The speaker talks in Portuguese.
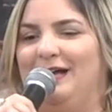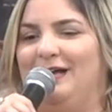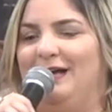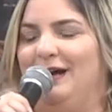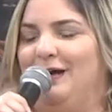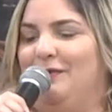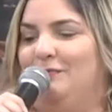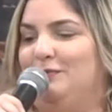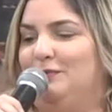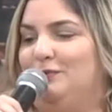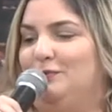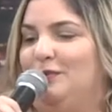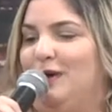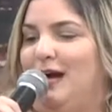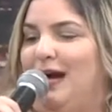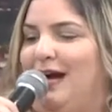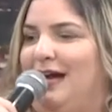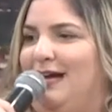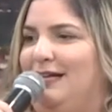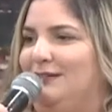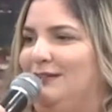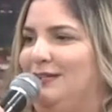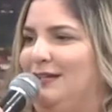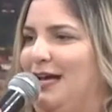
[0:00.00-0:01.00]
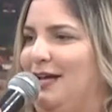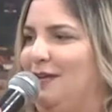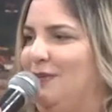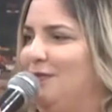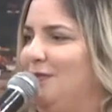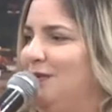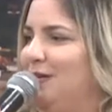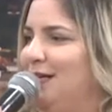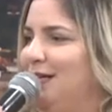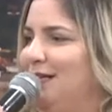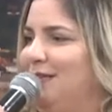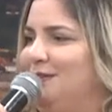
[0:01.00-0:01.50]
amutuado lá no
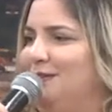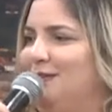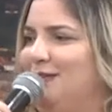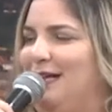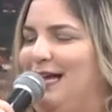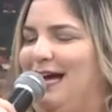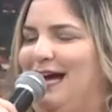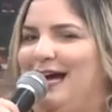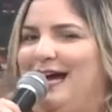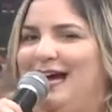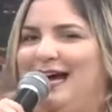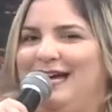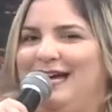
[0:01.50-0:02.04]
canto lá tá.